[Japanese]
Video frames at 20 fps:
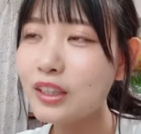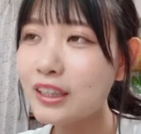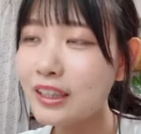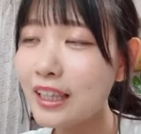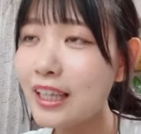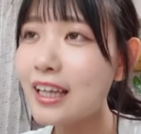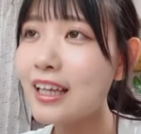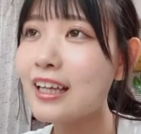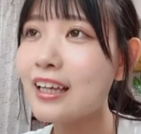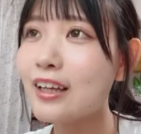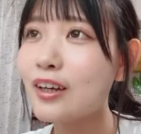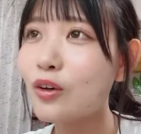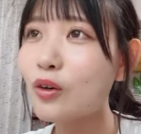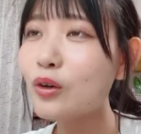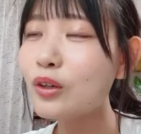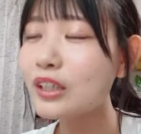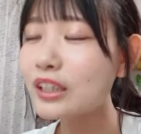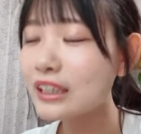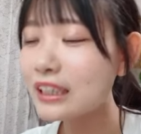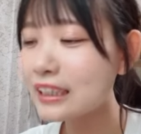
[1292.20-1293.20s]
起きて
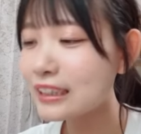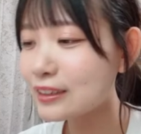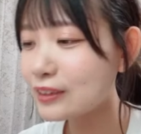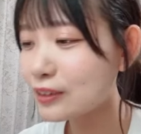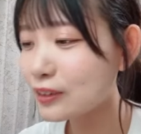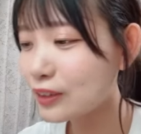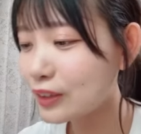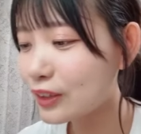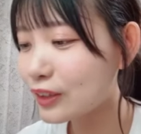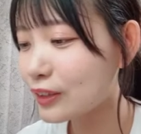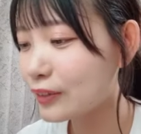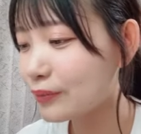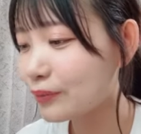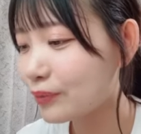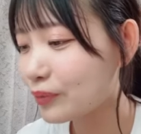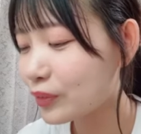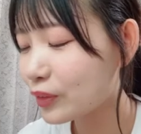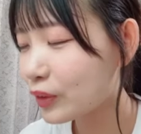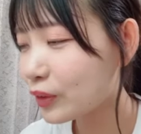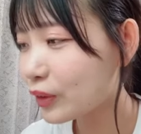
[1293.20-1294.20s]
起きたその
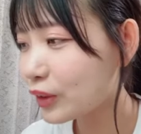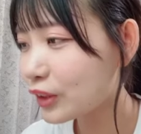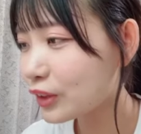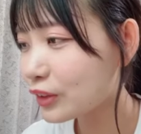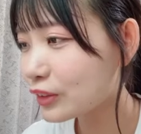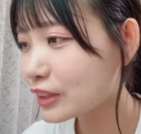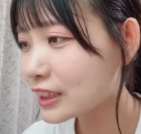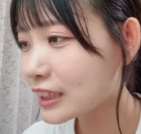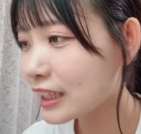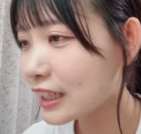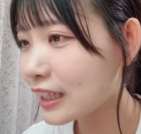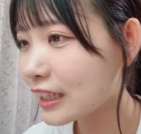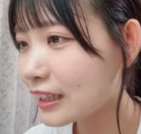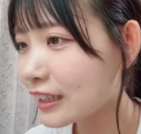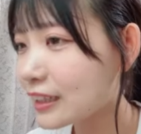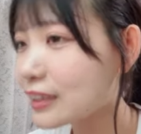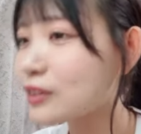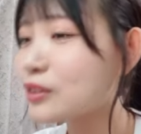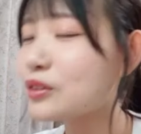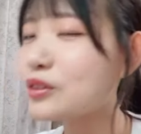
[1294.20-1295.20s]
残りの時
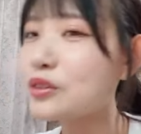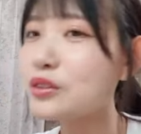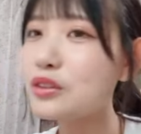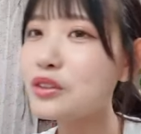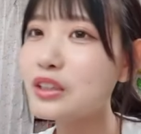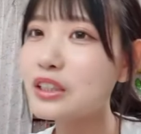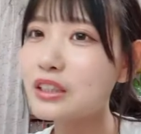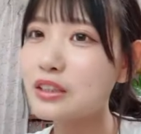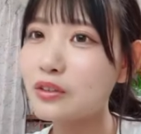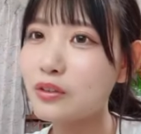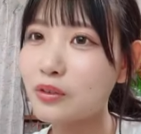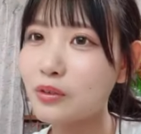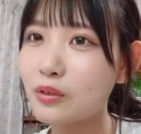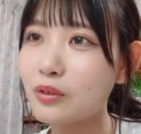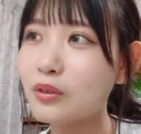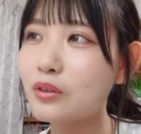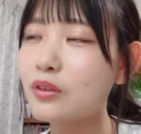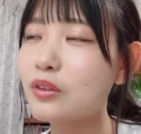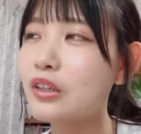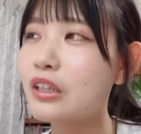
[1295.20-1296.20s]
間でそのトゥードゥリスト
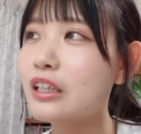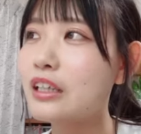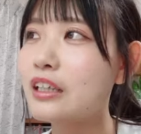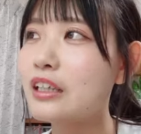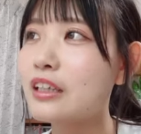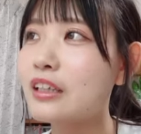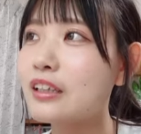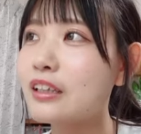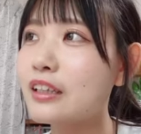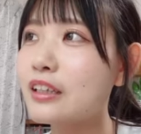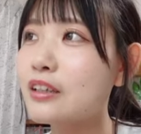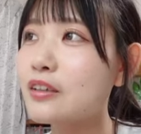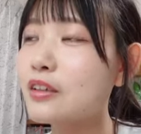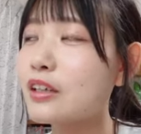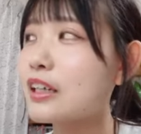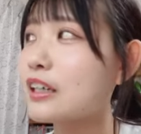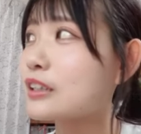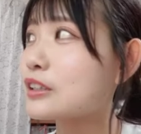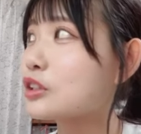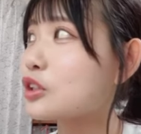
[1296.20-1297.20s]
をでき
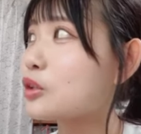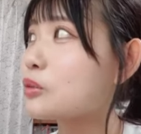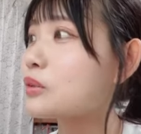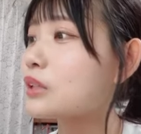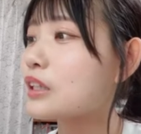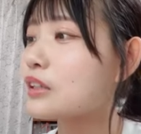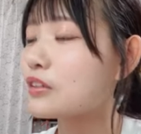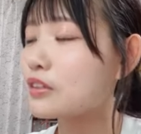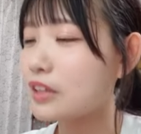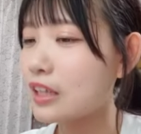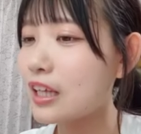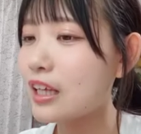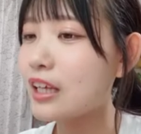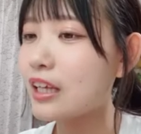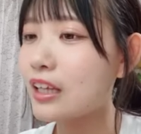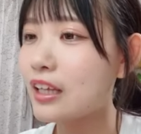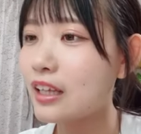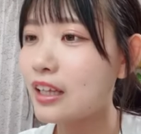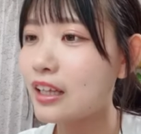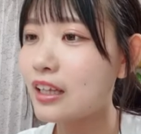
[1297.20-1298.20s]
るかが勝負なの
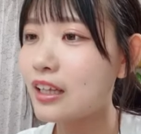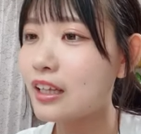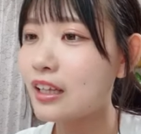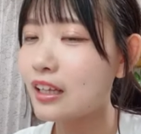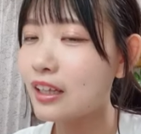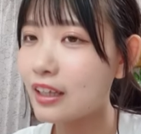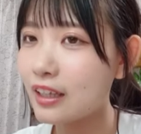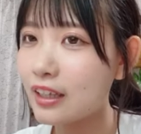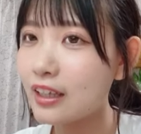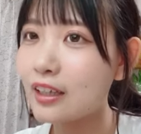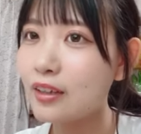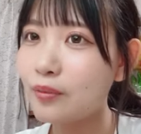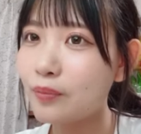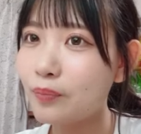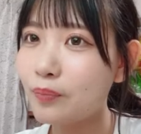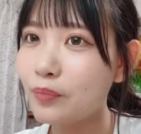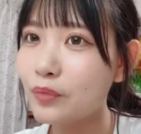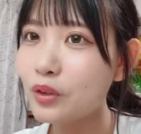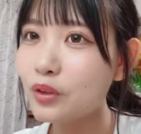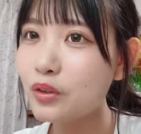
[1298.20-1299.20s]
ではい
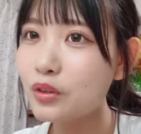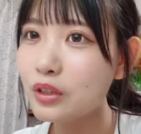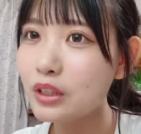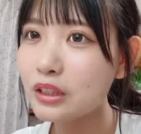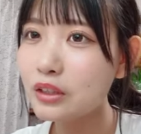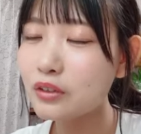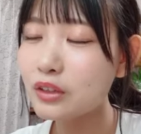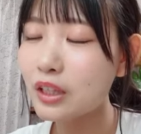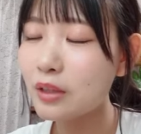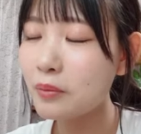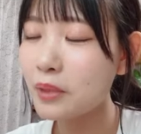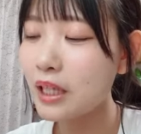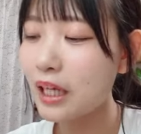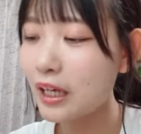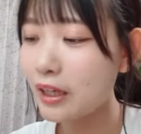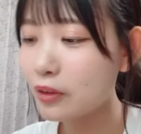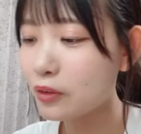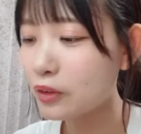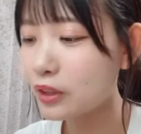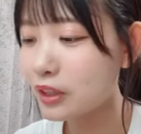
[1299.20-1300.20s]
トゥードゥリストのために
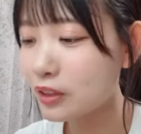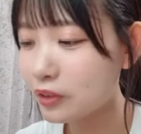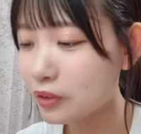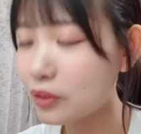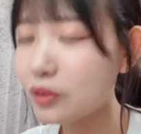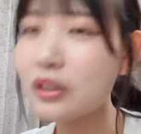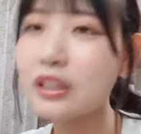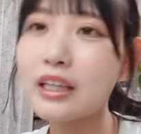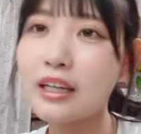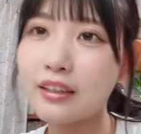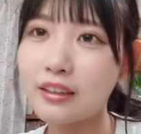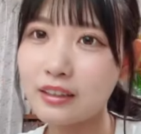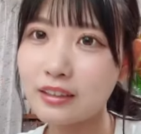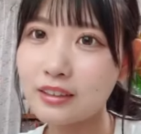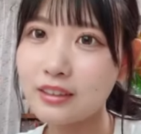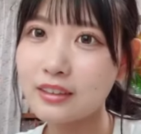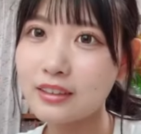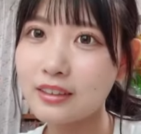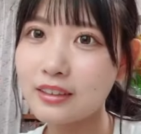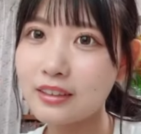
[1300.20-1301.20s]
早く起きるってことはないで
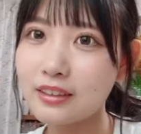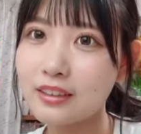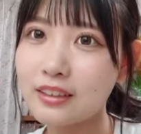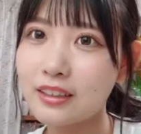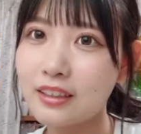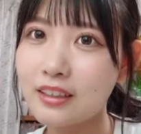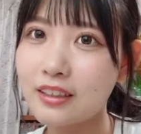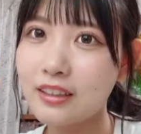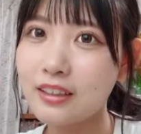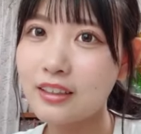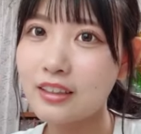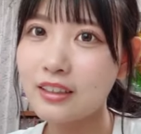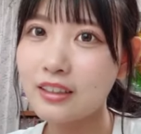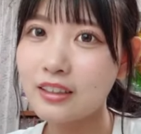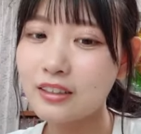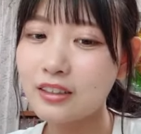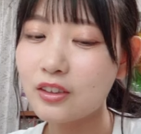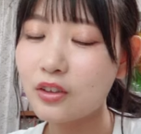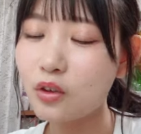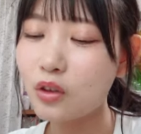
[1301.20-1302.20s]
す
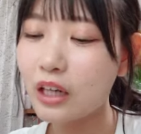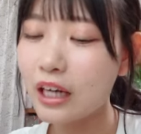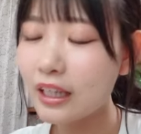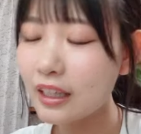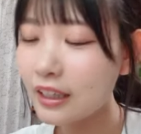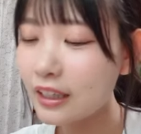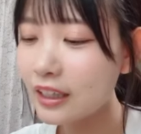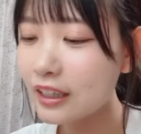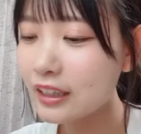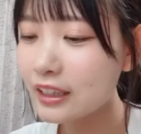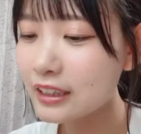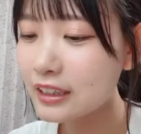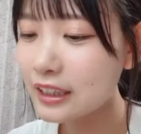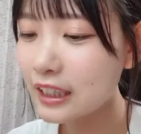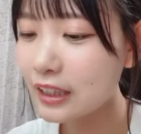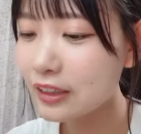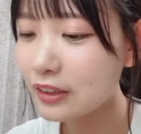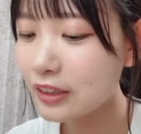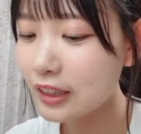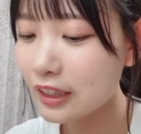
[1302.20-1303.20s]
その限られた
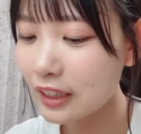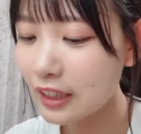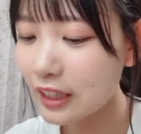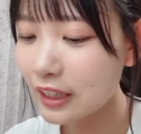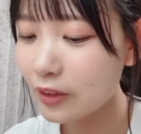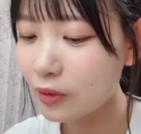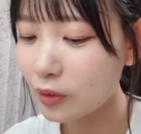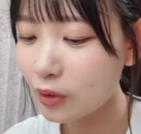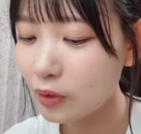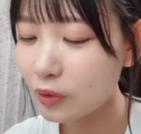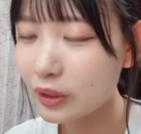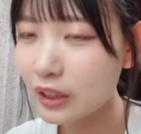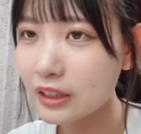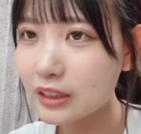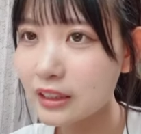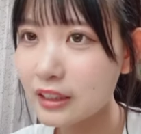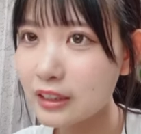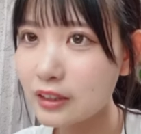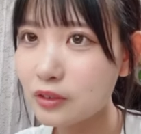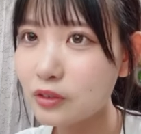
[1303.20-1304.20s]
時間の中でこれを
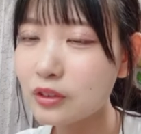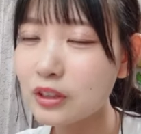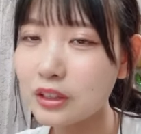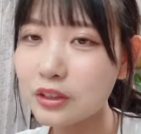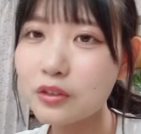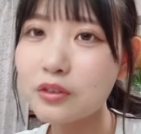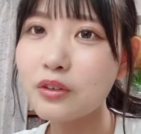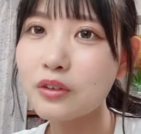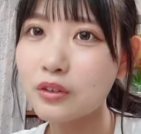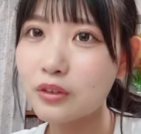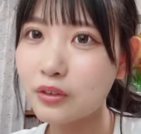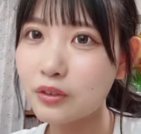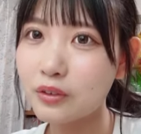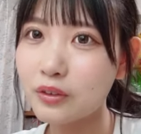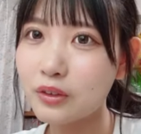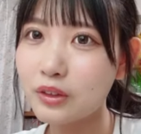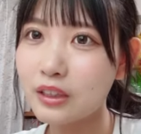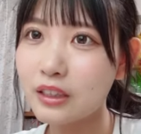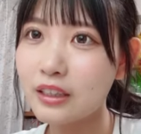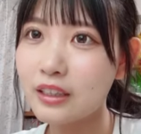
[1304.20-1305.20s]
達成するんだぞってい
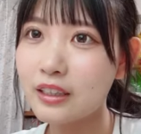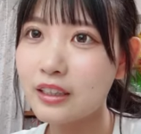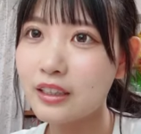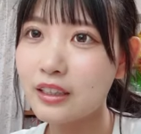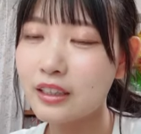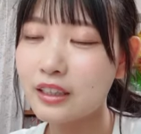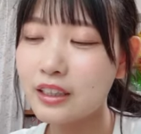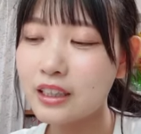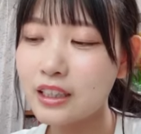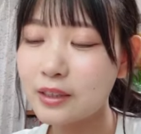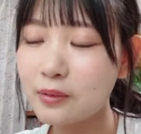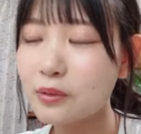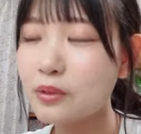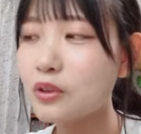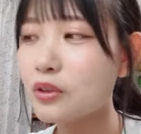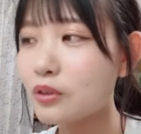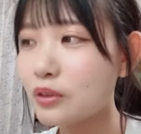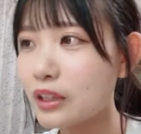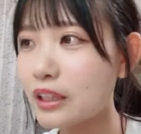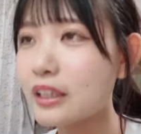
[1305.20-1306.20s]
う自
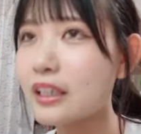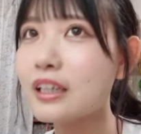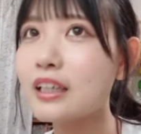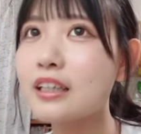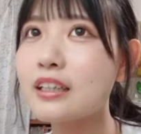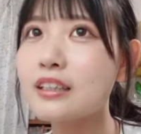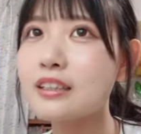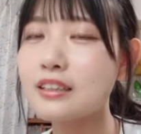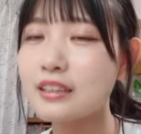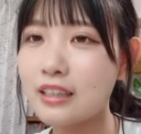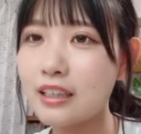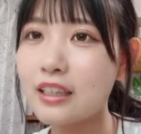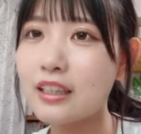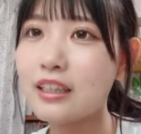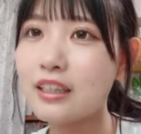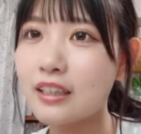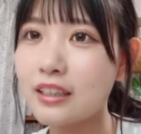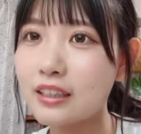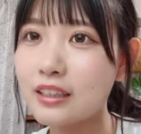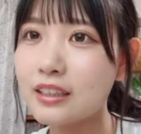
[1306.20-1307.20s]
分との戦いですね
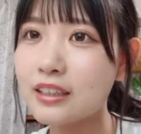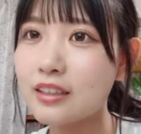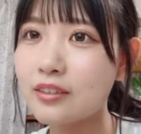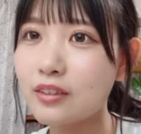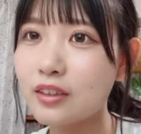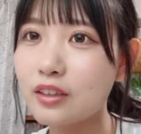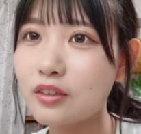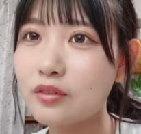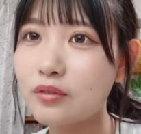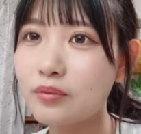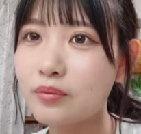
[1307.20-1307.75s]
明日は。